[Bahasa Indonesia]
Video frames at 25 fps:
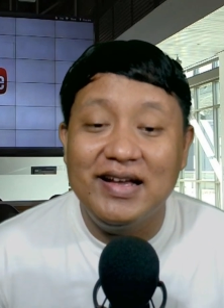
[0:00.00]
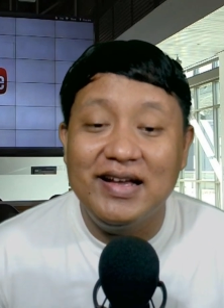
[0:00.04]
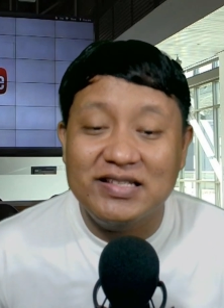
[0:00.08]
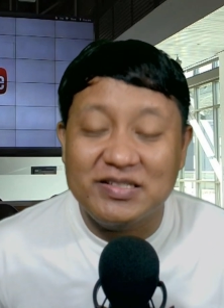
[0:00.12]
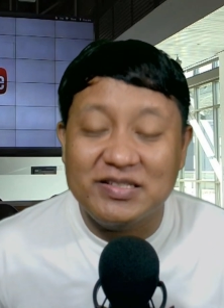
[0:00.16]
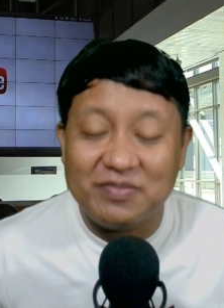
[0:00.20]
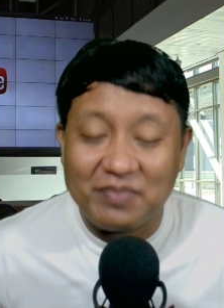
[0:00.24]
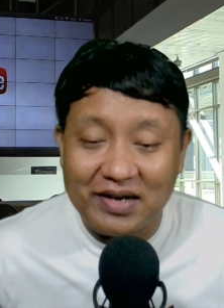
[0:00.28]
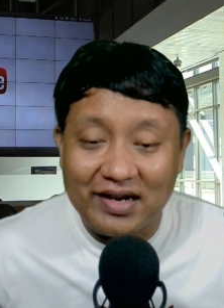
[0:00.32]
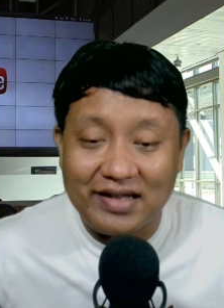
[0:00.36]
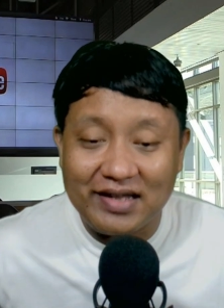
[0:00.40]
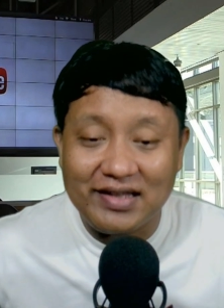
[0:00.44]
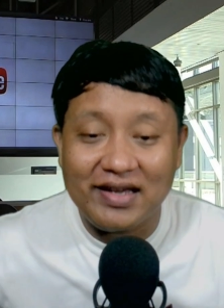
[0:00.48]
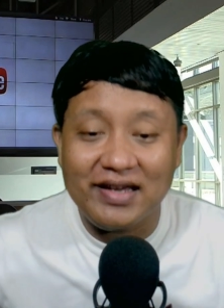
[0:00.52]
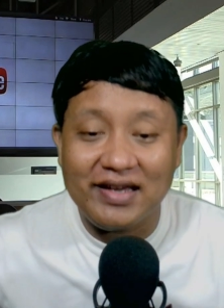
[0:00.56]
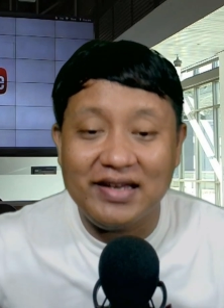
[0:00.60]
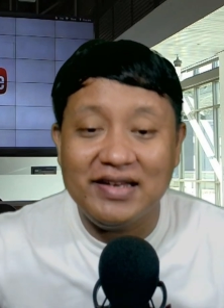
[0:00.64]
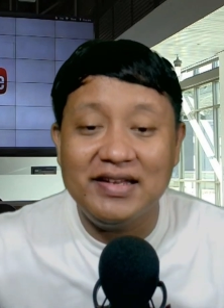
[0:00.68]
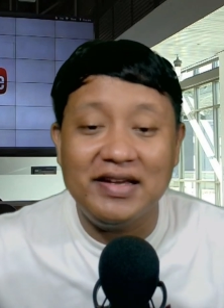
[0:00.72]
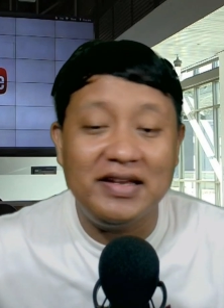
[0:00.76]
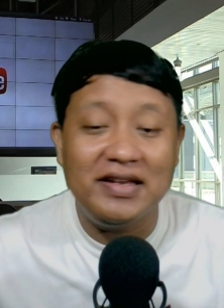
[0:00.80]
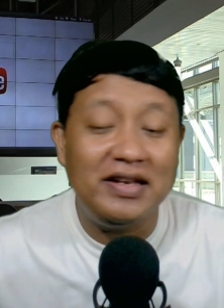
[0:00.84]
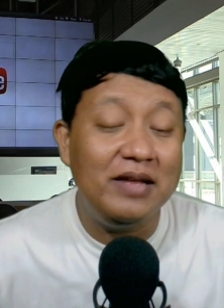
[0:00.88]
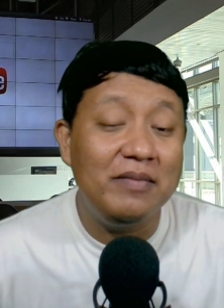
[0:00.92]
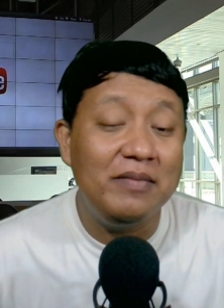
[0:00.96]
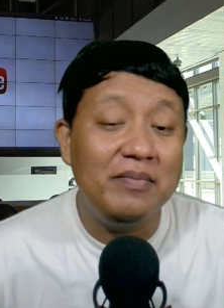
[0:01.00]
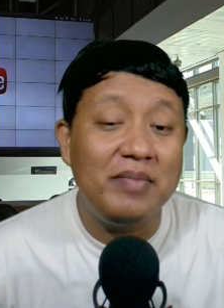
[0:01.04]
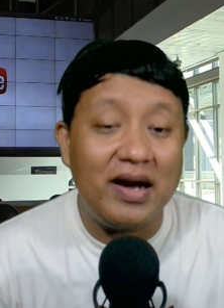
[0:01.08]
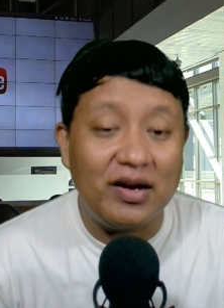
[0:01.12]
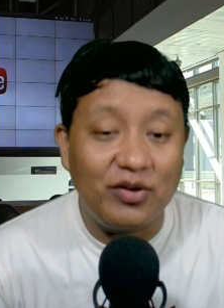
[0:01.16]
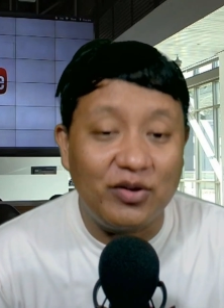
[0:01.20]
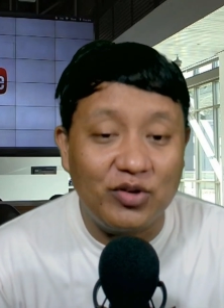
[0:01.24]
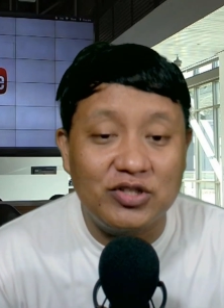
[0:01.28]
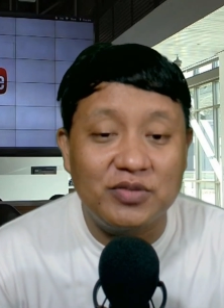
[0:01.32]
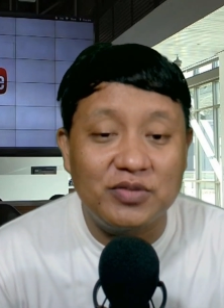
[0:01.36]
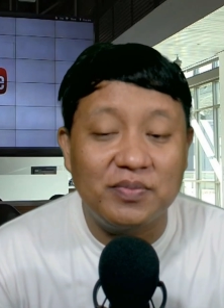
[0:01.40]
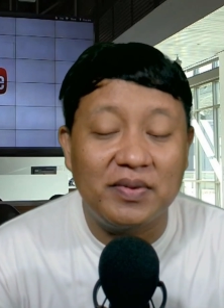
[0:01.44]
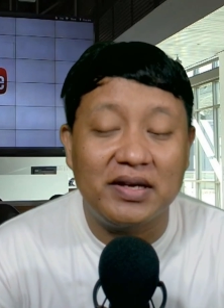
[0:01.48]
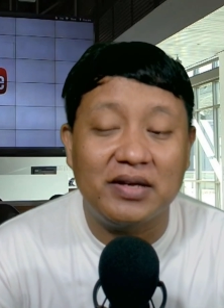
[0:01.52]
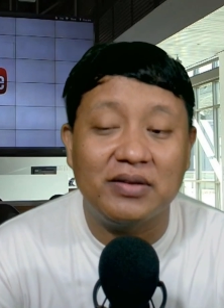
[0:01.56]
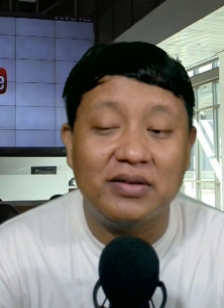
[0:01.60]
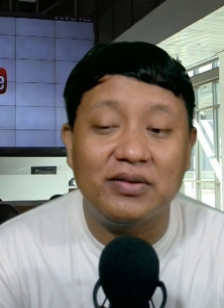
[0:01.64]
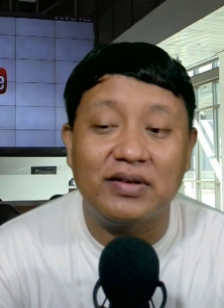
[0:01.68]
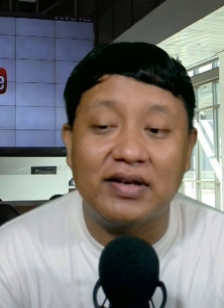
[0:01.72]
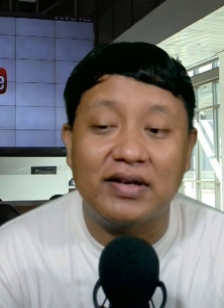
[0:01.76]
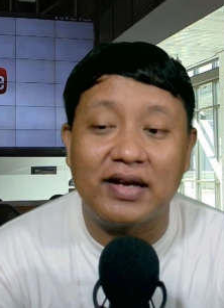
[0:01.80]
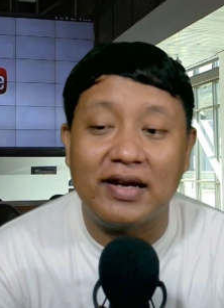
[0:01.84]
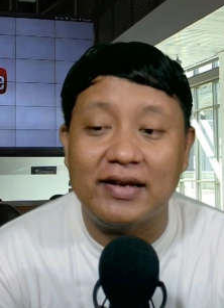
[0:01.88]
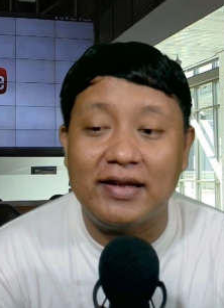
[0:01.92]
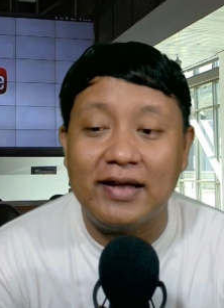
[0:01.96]
Sebenarnya ide ini bagus
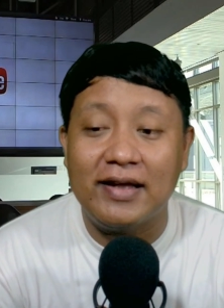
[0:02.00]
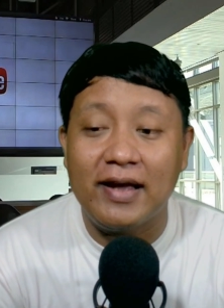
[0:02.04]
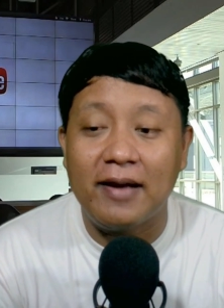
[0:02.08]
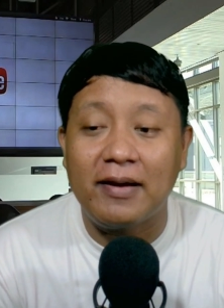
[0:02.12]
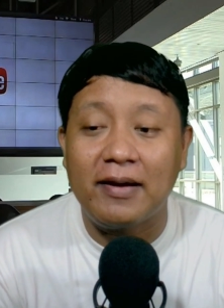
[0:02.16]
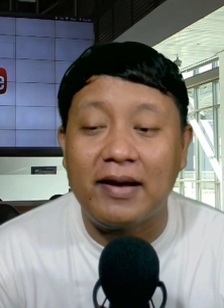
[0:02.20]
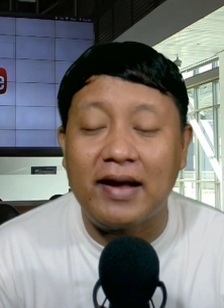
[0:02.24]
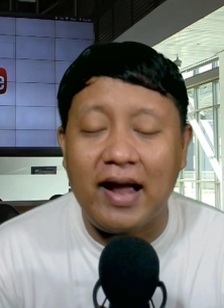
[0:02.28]
begitu kan ya.